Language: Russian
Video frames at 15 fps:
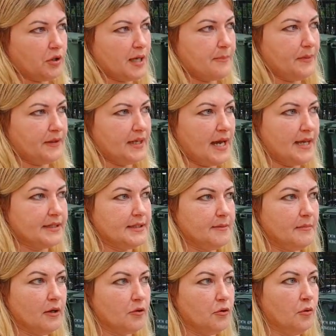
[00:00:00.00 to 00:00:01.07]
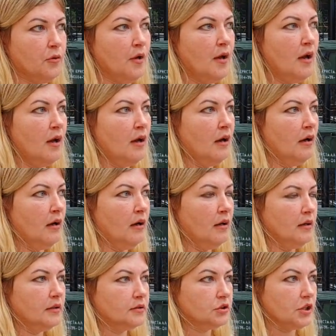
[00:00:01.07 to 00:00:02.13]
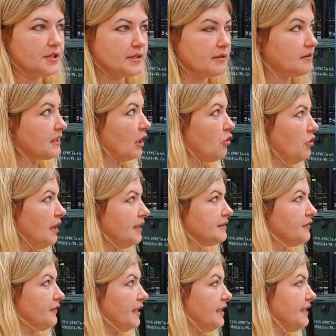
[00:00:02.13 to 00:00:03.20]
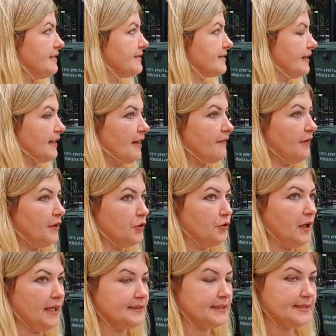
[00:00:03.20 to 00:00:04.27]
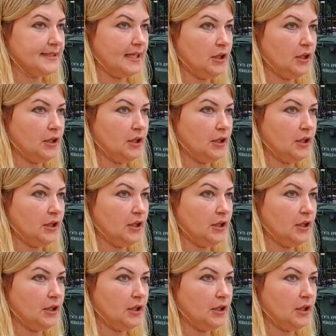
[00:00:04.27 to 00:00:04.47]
я понять не могу. То есть такое творится, говорю. Это те